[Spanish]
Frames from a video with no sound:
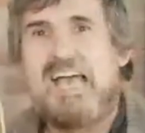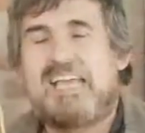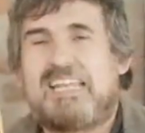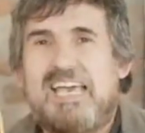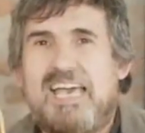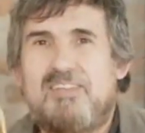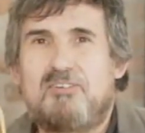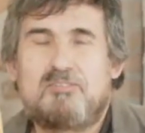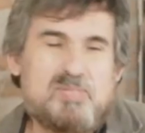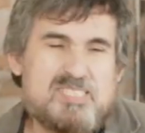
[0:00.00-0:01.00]
ah,
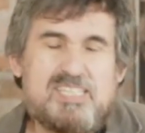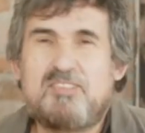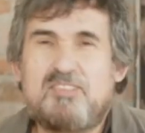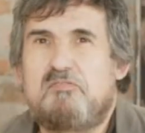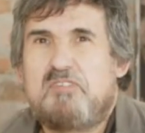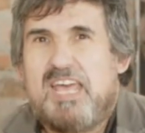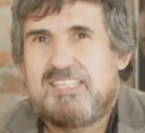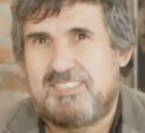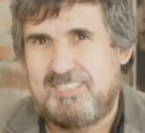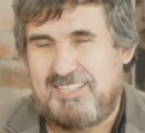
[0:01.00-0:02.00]
claro, pensando en
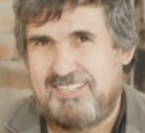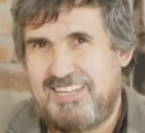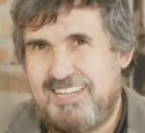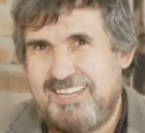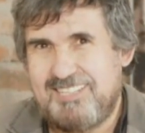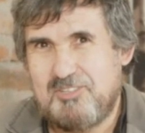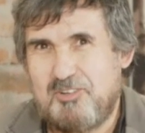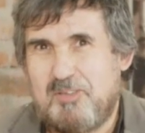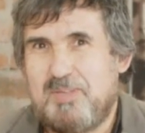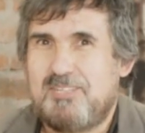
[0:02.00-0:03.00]
Francia. Ah, eso es lo
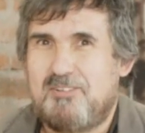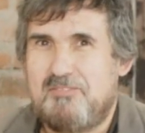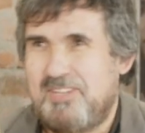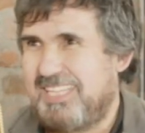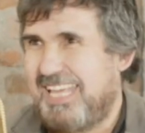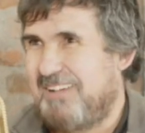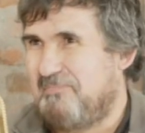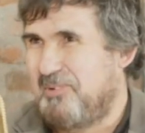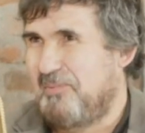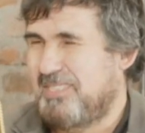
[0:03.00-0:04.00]
que pasa con el Frente
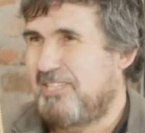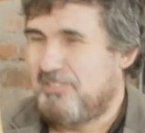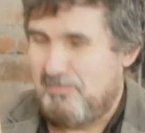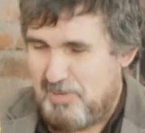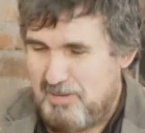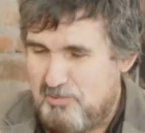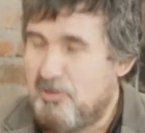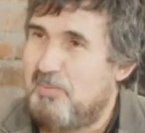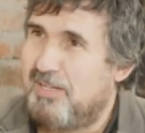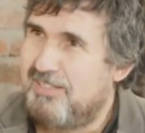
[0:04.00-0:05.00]
Amplio, pensando siempre en Europa.
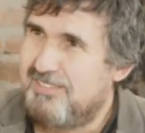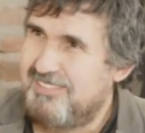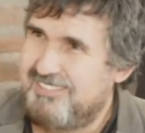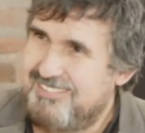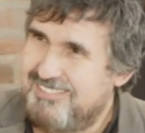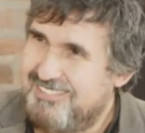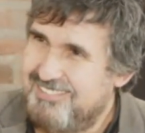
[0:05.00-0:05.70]
Pero,